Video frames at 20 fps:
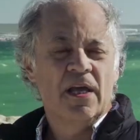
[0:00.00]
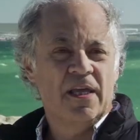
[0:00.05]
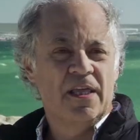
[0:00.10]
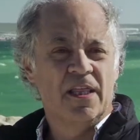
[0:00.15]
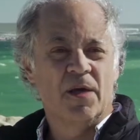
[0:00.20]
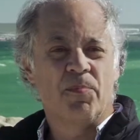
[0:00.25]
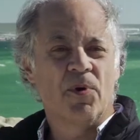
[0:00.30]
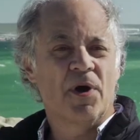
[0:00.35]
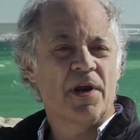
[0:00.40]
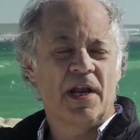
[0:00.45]

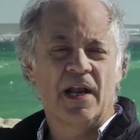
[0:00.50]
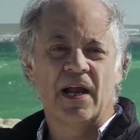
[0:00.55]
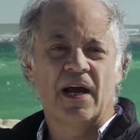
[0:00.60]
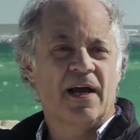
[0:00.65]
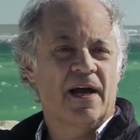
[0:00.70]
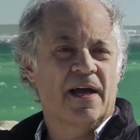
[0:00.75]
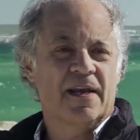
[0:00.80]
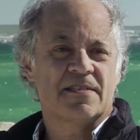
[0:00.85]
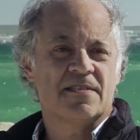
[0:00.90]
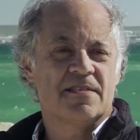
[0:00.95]
y después
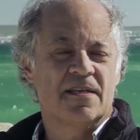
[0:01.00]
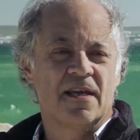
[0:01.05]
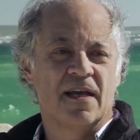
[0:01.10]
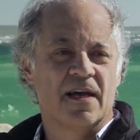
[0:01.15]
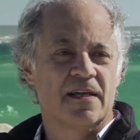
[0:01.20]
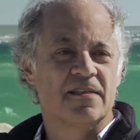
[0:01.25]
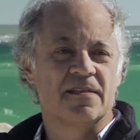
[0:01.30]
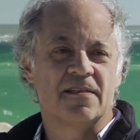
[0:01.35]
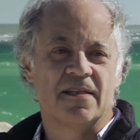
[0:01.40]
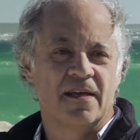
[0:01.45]

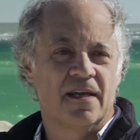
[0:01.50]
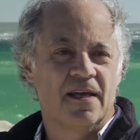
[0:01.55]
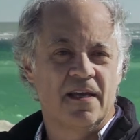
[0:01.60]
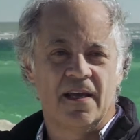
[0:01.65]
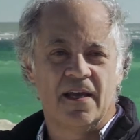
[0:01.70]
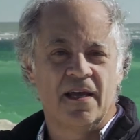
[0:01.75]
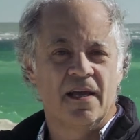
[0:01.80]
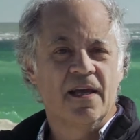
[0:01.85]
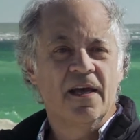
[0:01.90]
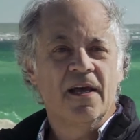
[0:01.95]
relajarse
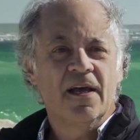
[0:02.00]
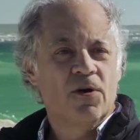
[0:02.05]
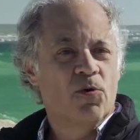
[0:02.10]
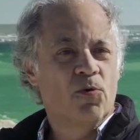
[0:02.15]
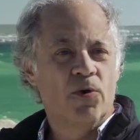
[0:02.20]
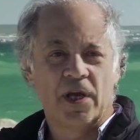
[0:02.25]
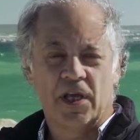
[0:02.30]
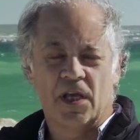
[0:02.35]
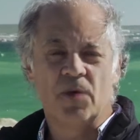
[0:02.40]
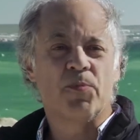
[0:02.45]
ante
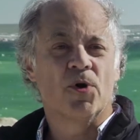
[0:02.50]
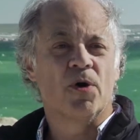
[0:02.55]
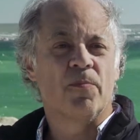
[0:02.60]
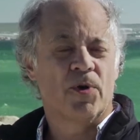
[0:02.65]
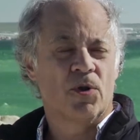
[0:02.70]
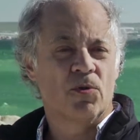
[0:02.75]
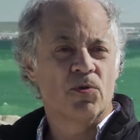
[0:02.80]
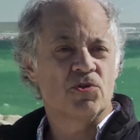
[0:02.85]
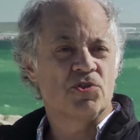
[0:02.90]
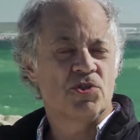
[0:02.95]
un equipo de
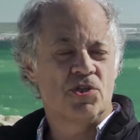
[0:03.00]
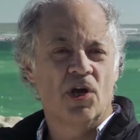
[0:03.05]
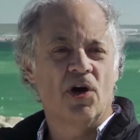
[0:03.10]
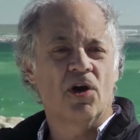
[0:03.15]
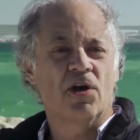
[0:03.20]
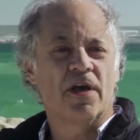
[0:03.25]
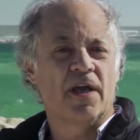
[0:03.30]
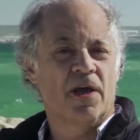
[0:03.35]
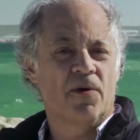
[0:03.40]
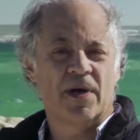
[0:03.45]

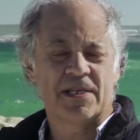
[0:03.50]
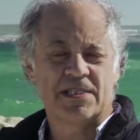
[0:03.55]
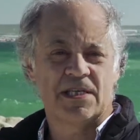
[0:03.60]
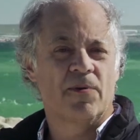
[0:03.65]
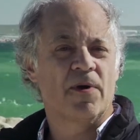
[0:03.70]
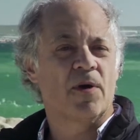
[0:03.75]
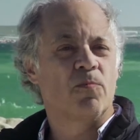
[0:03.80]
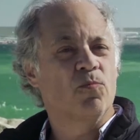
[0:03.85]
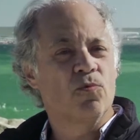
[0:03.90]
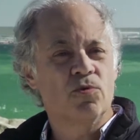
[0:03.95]
producción que va a
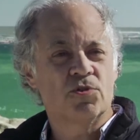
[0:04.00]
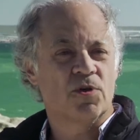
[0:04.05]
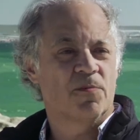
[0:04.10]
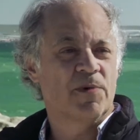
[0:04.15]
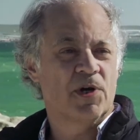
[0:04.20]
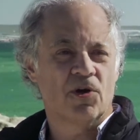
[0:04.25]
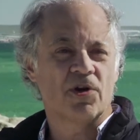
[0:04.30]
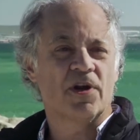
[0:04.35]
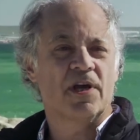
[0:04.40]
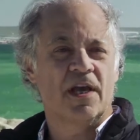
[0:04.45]
saber mucho
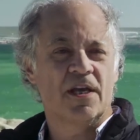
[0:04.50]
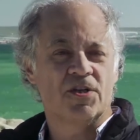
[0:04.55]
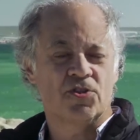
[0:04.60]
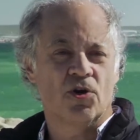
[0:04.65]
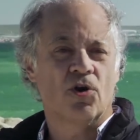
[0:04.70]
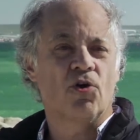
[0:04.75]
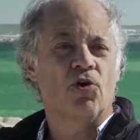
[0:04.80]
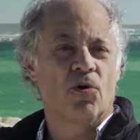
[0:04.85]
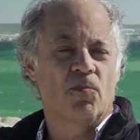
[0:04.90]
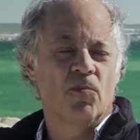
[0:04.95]
mejor que
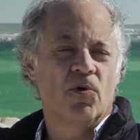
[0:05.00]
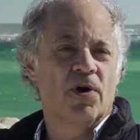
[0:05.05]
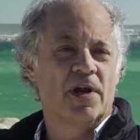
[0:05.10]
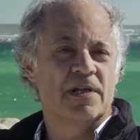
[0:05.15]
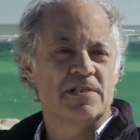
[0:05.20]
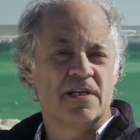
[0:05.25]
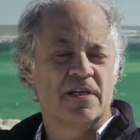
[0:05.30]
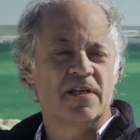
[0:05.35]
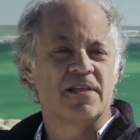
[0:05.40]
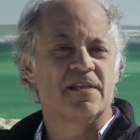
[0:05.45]
ellos cómo
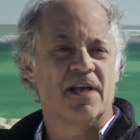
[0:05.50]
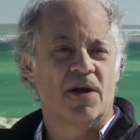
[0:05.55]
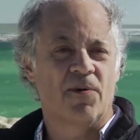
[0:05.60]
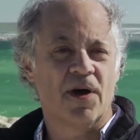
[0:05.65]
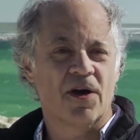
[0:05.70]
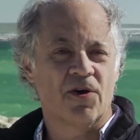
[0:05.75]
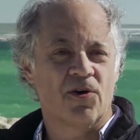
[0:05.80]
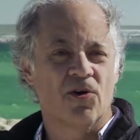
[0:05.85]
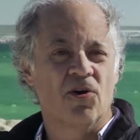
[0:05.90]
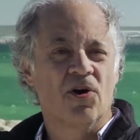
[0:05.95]
hacer el
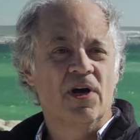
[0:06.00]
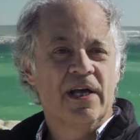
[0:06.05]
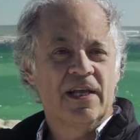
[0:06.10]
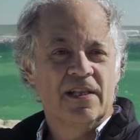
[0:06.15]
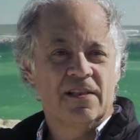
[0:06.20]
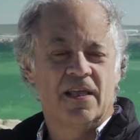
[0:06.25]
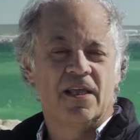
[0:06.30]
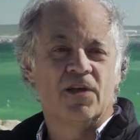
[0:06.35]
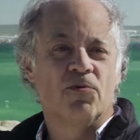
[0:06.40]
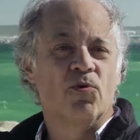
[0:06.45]
trabajo
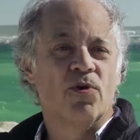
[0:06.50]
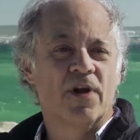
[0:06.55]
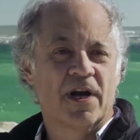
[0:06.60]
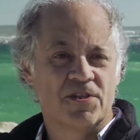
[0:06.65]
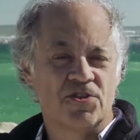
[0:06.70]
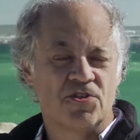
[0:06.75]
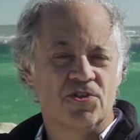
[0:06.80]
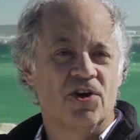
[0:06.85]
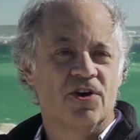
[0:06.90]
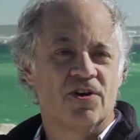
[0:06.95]
de
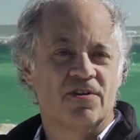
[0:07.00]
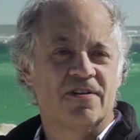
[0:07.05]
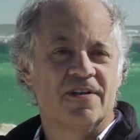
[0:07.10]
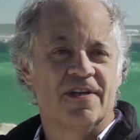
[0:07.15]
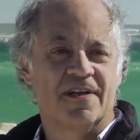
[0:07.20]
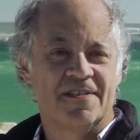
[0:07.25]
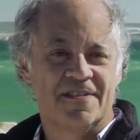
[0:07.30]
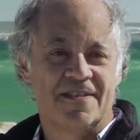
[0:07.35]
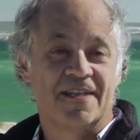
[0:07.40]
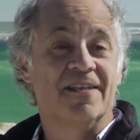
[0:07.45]
divulgación
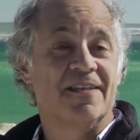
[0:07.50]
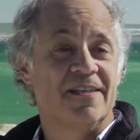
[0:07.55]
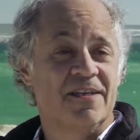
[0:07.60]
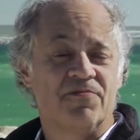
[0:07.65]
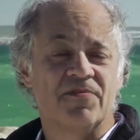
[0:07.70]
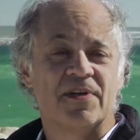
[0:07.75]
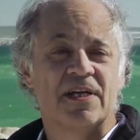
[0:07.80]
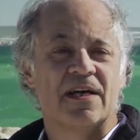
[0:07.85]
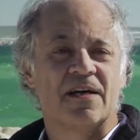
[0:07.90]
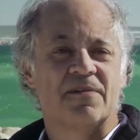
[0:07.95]
eh,
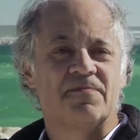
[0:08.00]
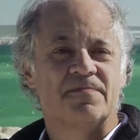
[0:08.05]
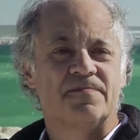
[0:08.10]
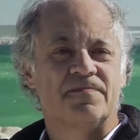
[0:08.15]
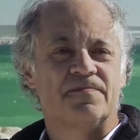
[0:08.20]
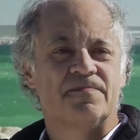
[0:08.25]
científica.